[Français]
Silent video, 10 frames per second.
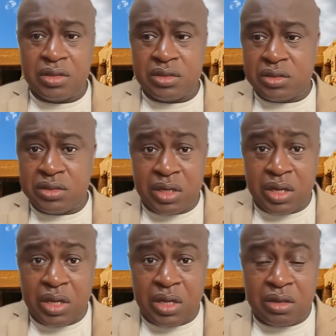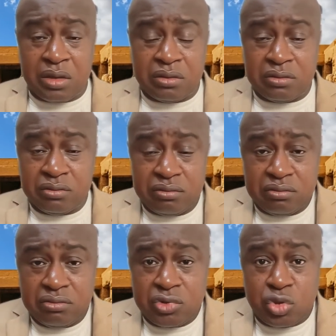sans
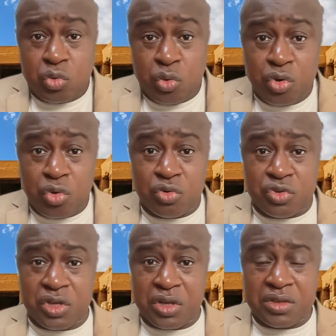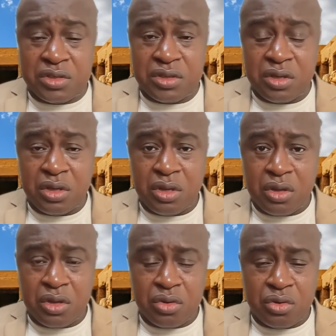aucune conscience
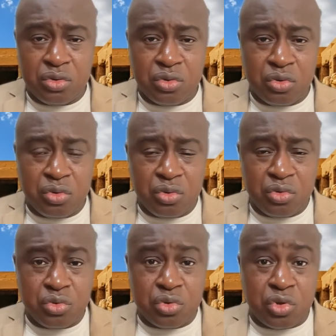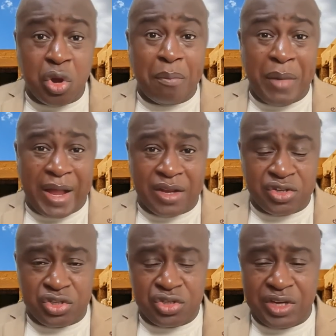du
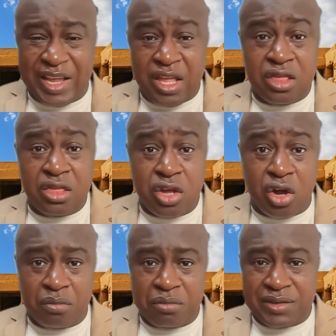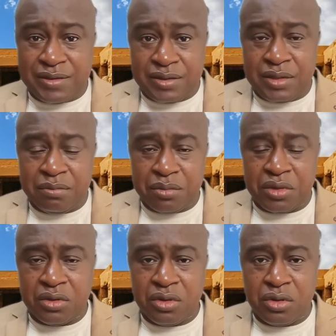dommage
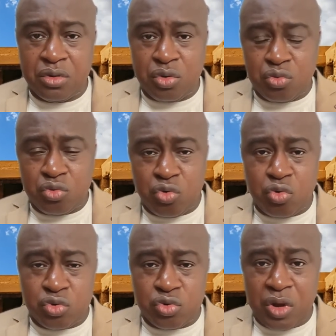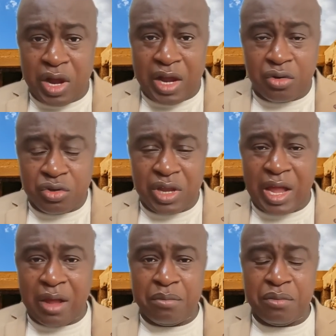énormissime que nous causons à notre
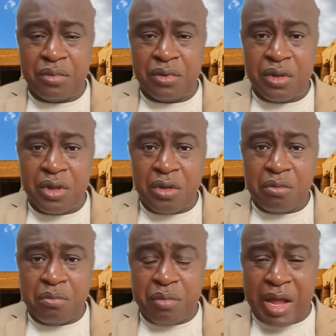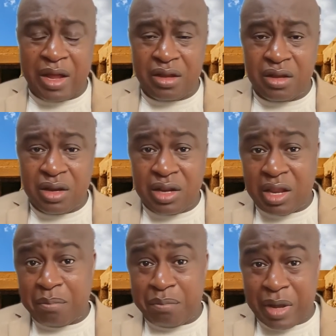âme par
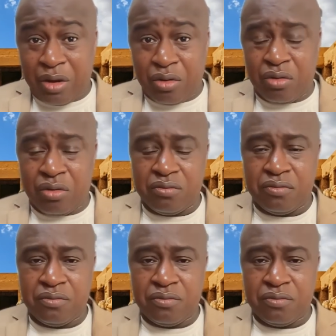la parole.